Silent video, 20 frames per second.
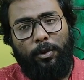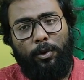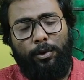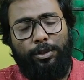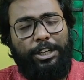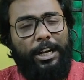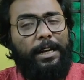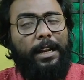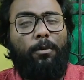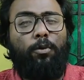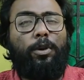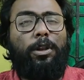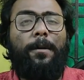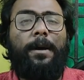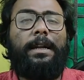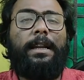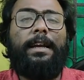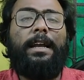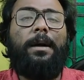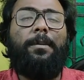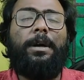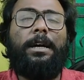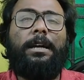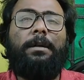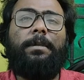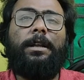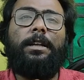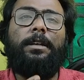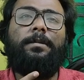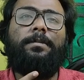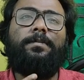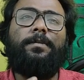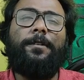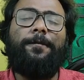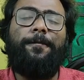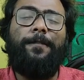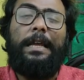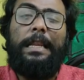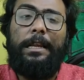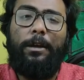তো সেটা কোথাও একটা কি আমাকে মানে
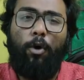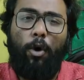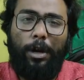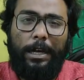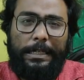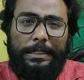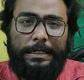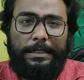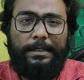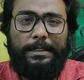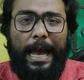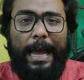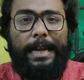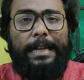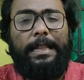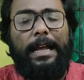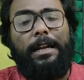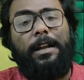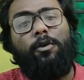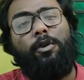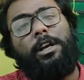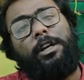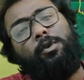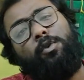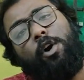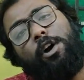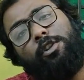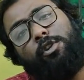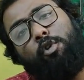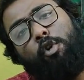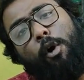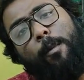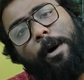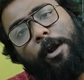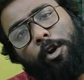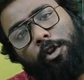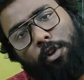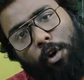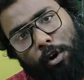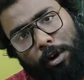ফিল করায় যে চাহিদাটাও একটু হয়তো
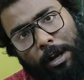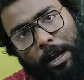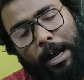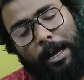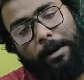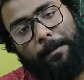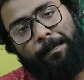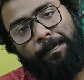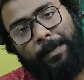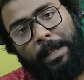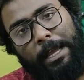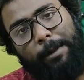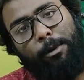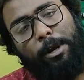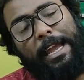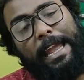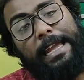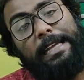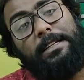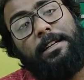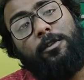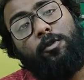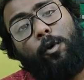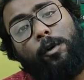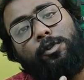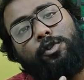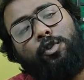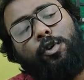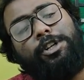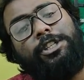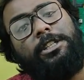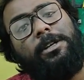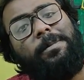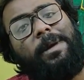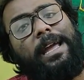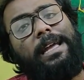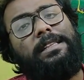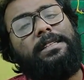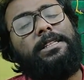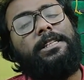কমানো দরকার এবং এই যে দর্শক
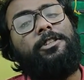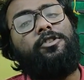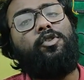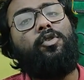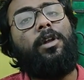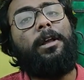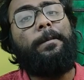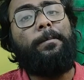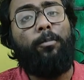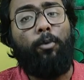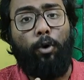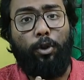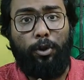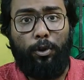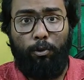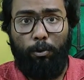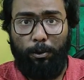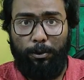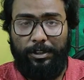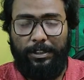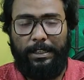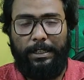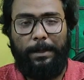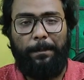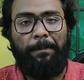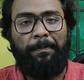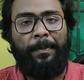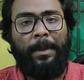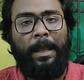হিসেবে এই জিনিসগুলো আমি বোধ করছি